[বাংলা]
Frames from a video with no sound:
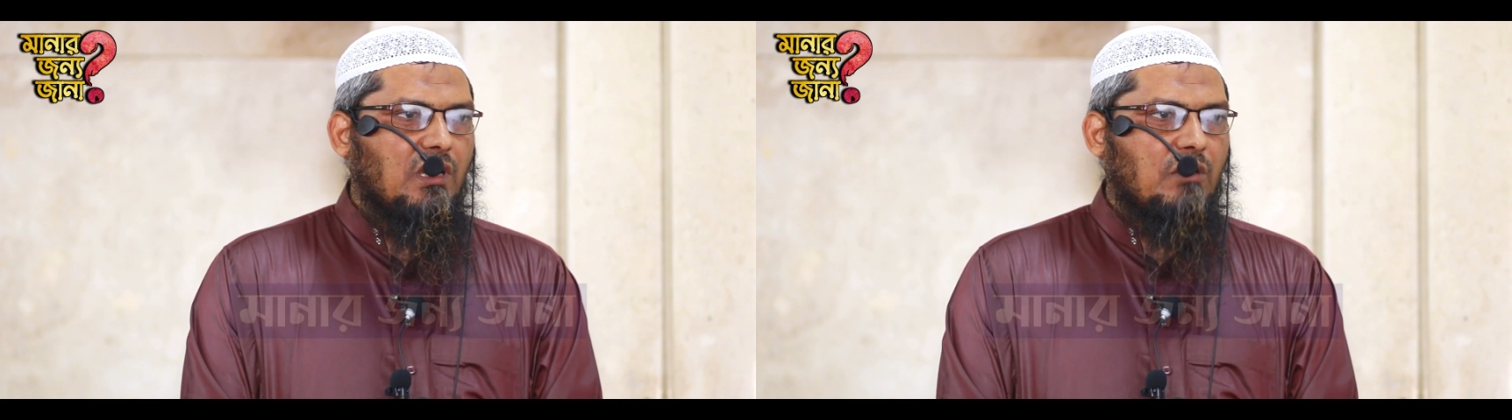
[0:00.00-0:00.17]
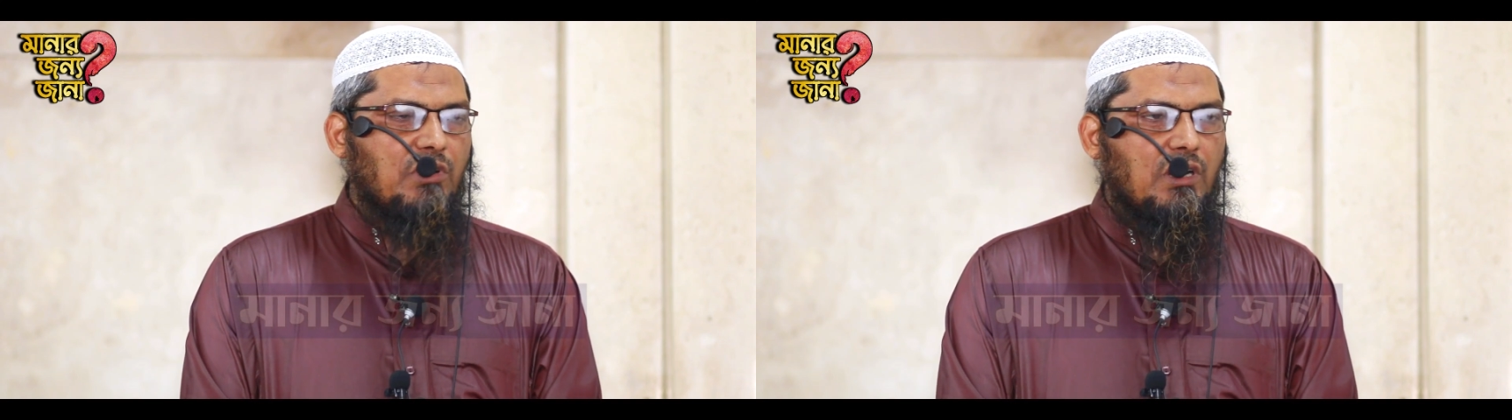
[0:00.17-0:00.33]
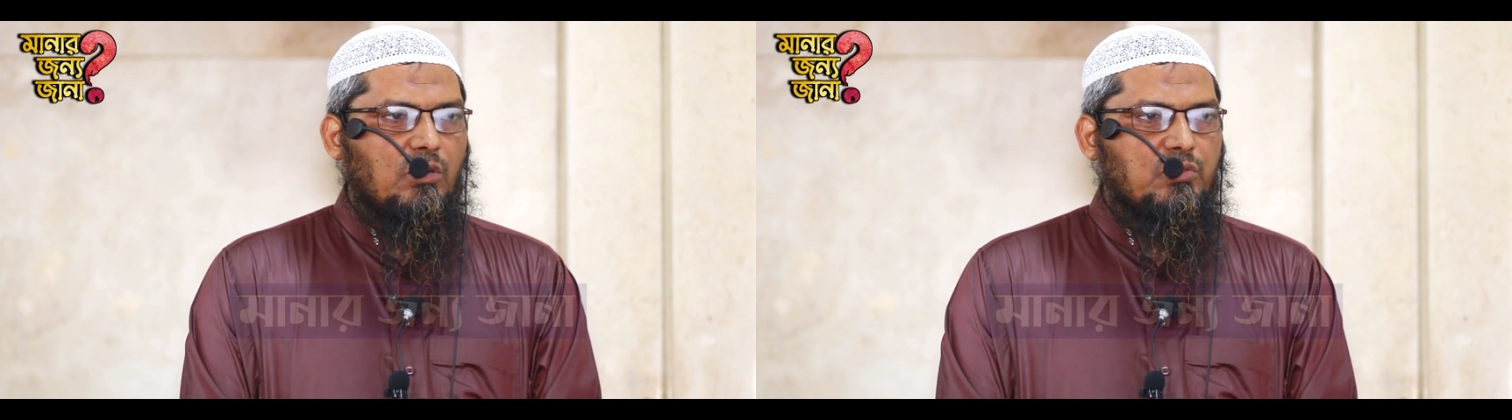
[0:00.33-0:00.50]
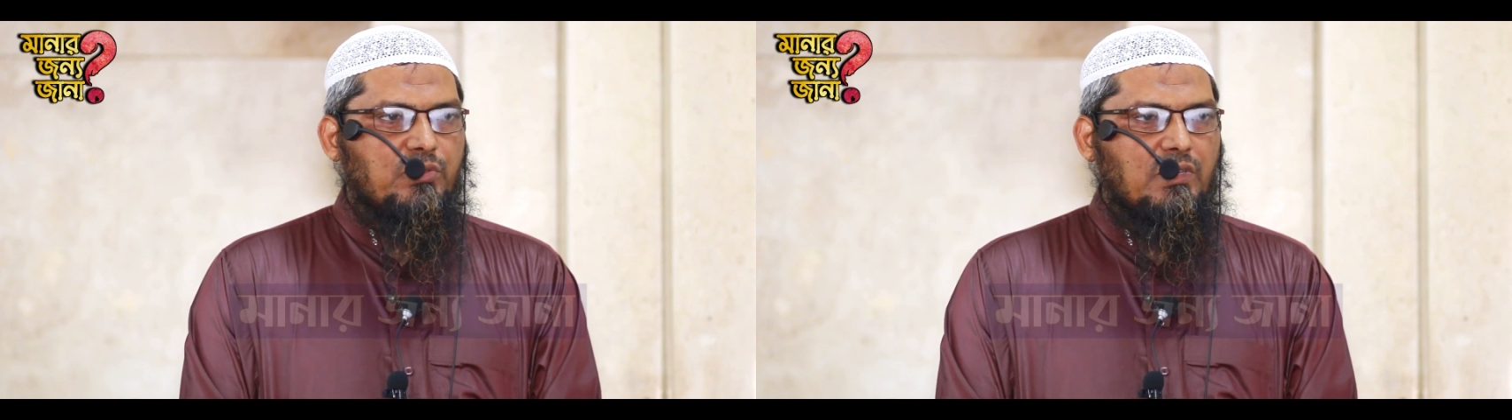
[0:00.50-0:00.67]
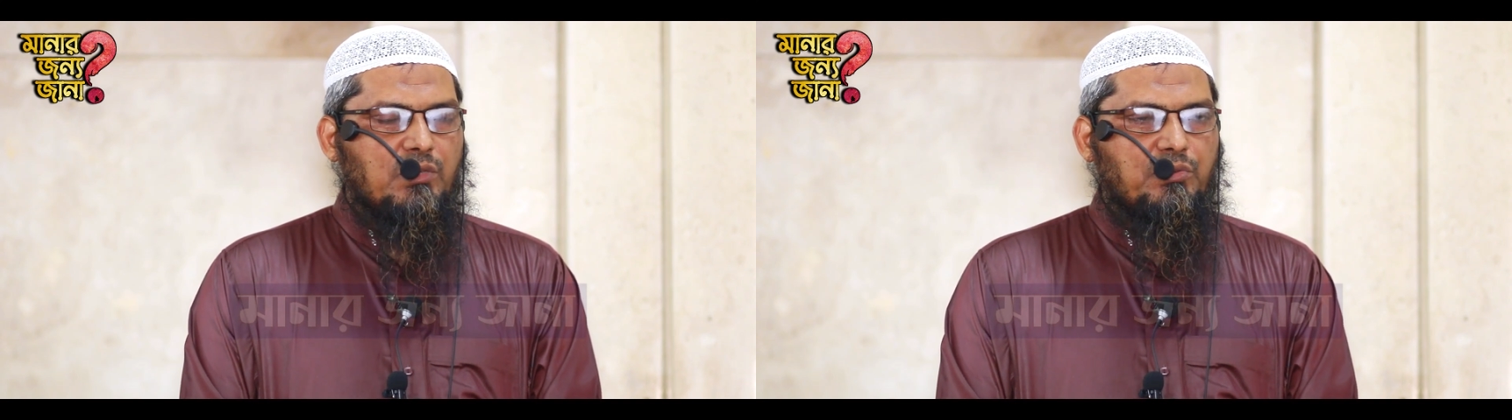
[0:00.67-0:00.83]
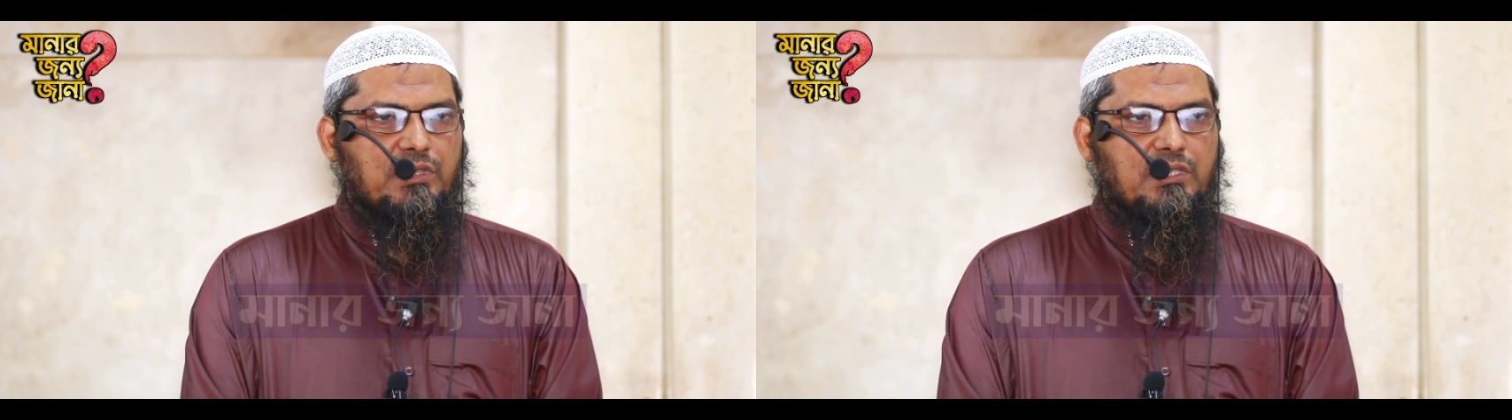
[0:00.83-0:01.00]
আমরা
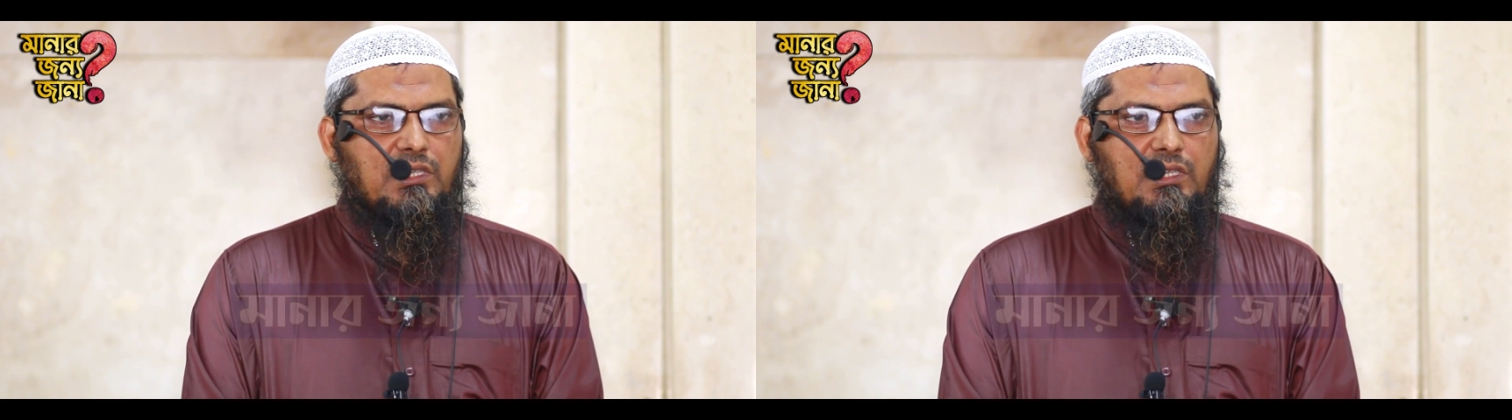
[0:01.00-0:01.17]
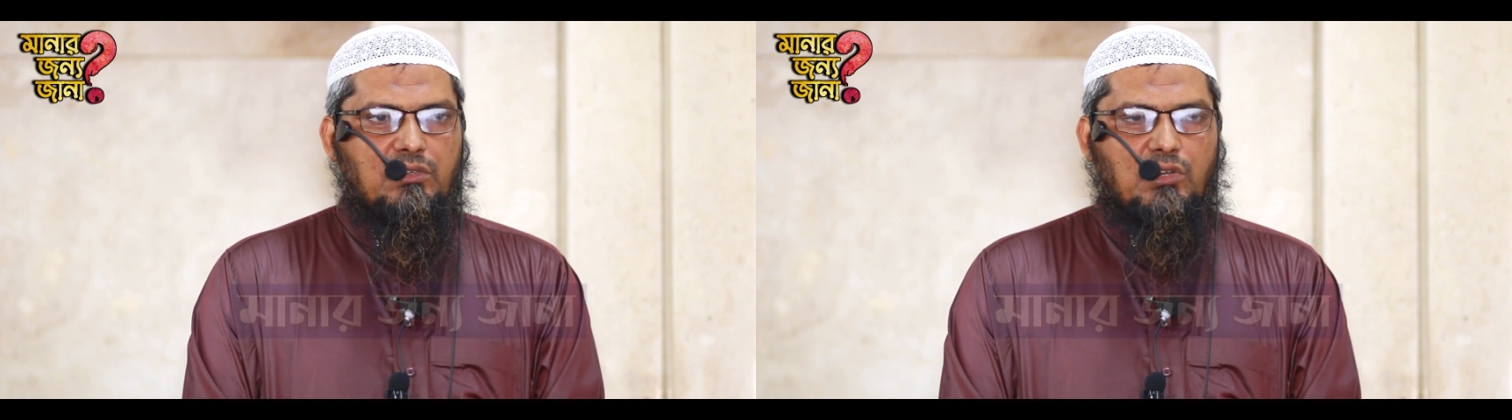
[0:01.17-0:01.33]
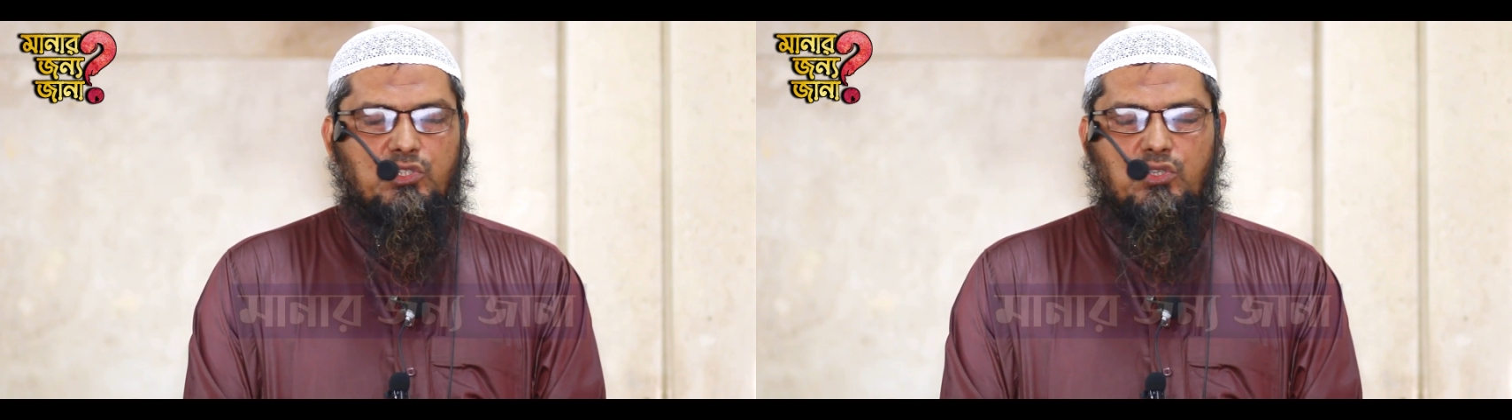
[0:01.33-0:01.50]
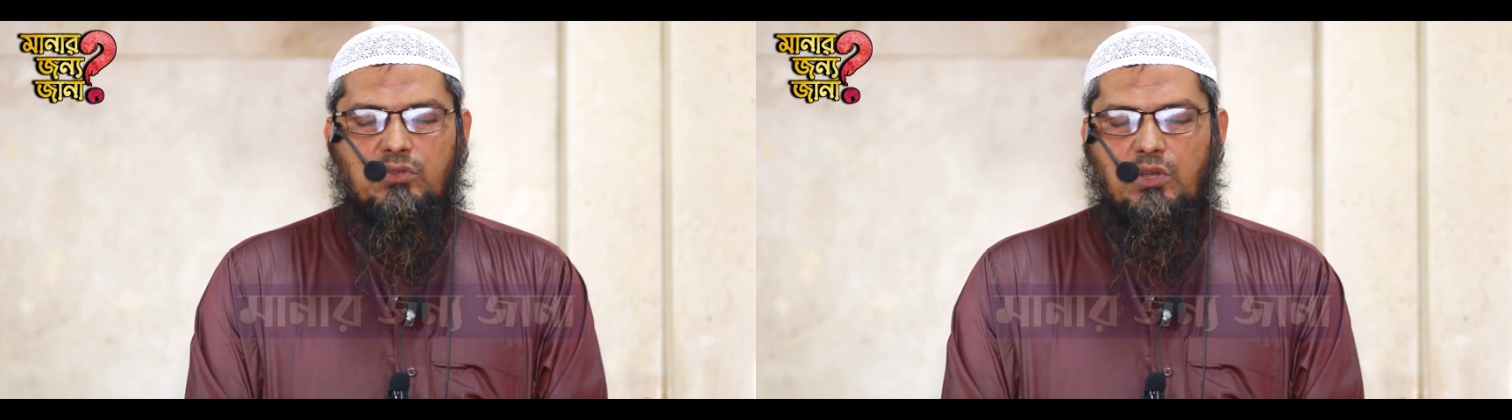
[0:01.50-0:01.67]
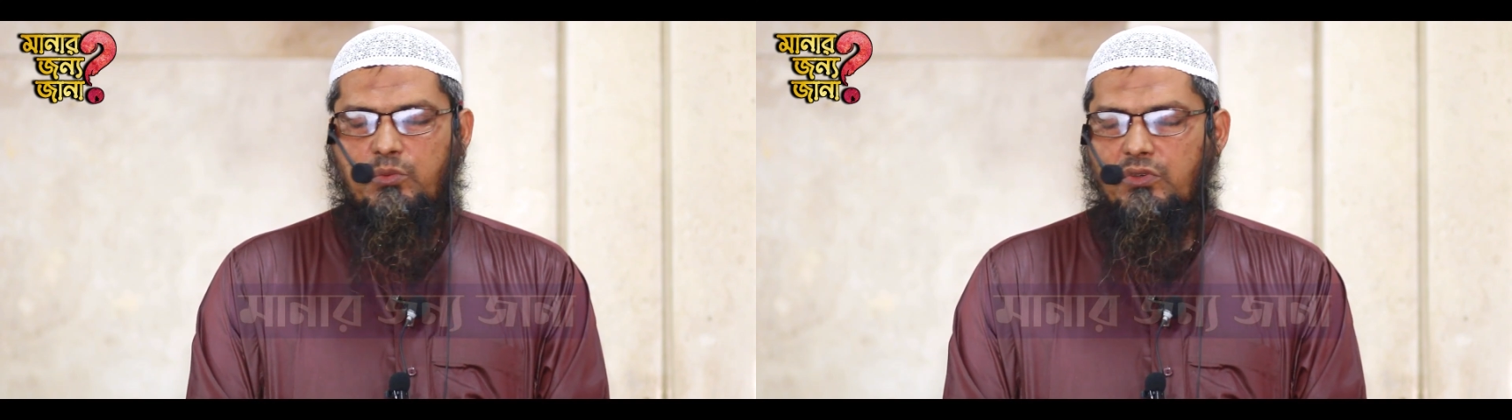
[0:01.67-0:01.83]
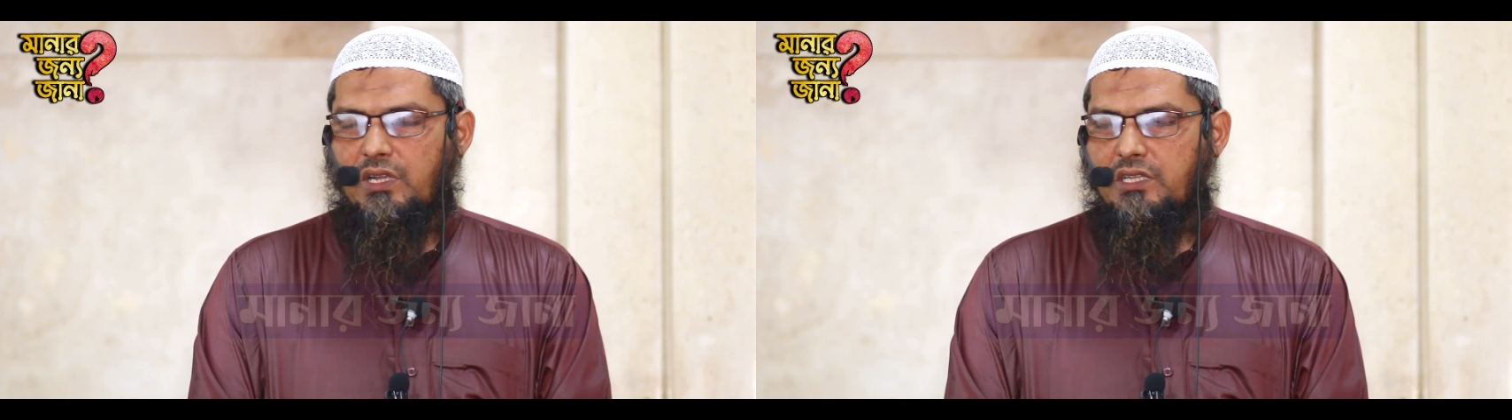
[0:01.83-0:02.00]
আলোচনা করেছি
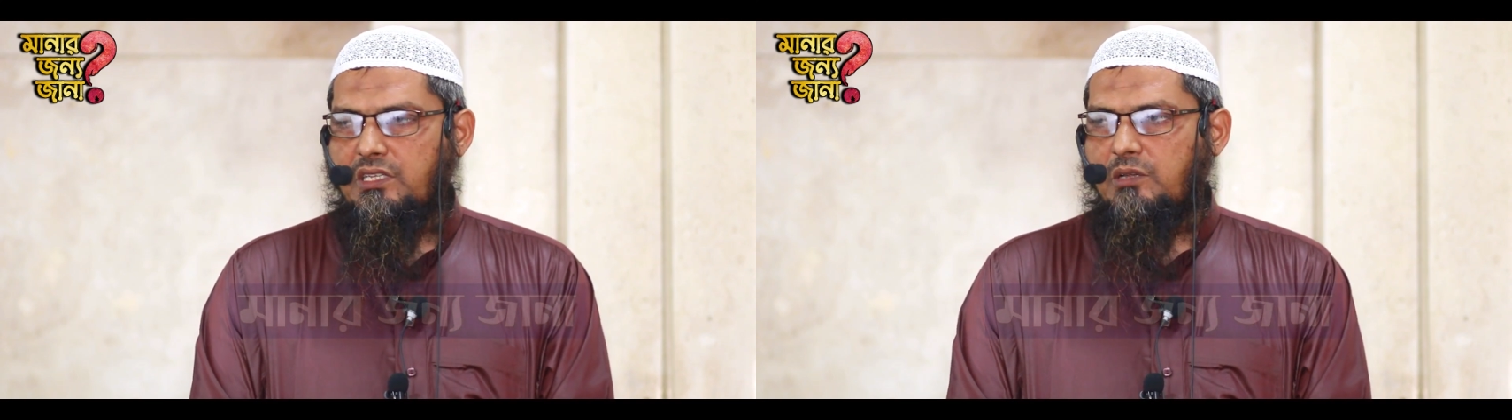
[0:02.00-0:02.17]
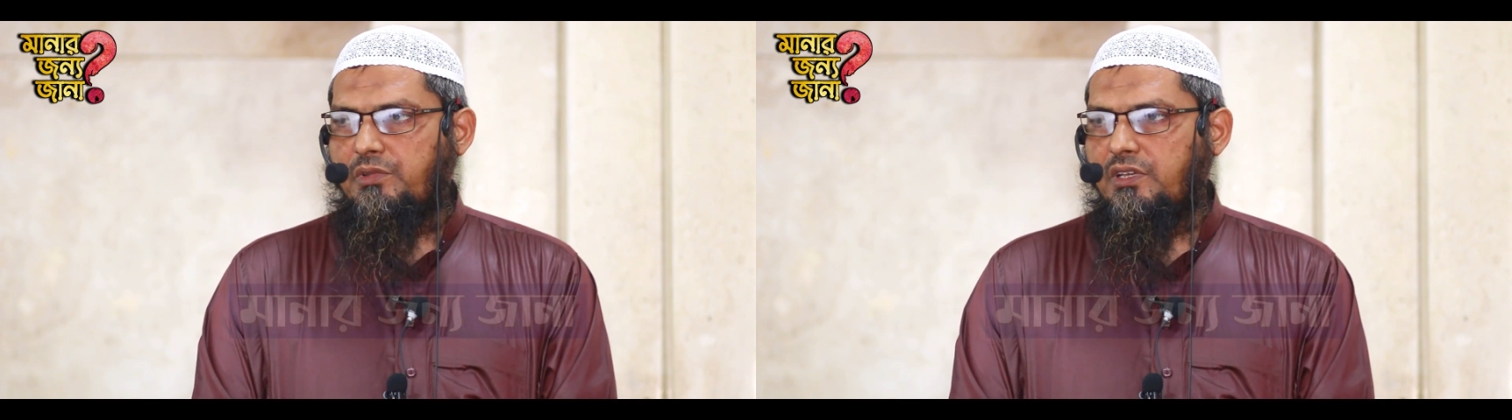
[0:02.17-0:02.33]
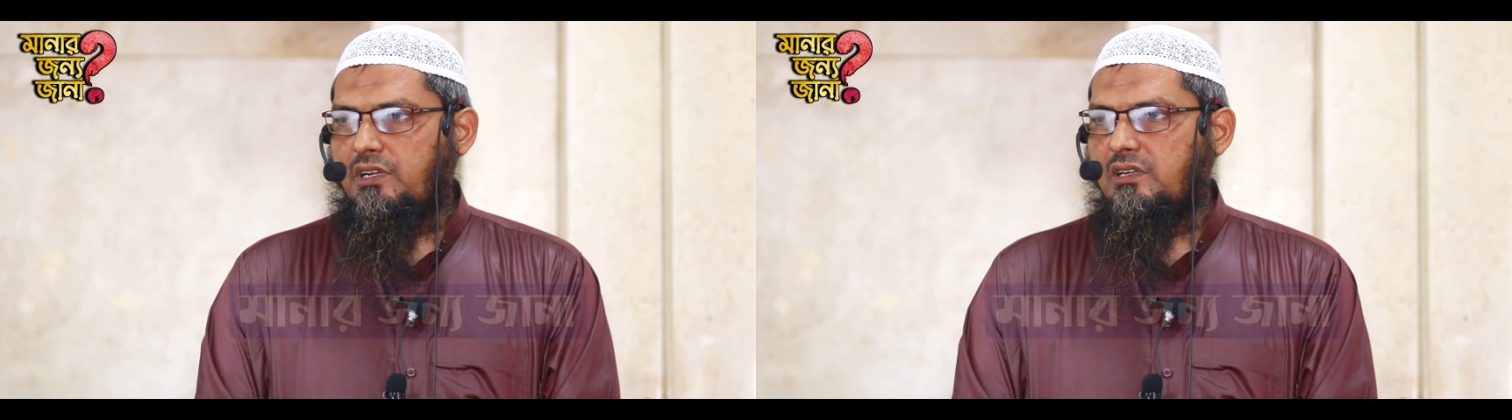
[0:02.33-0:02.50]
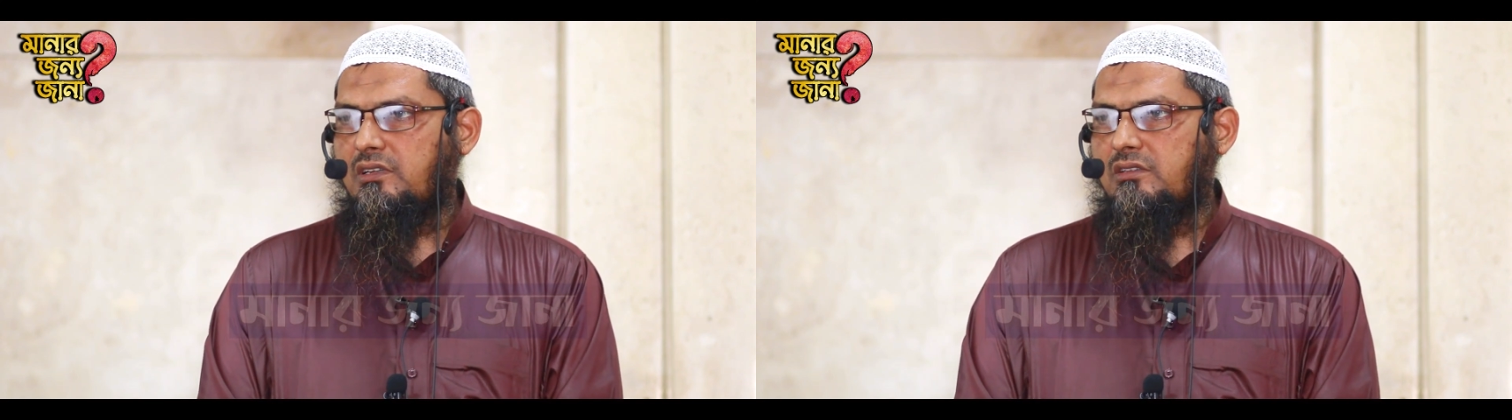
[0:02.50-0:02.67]
কবর আজাবের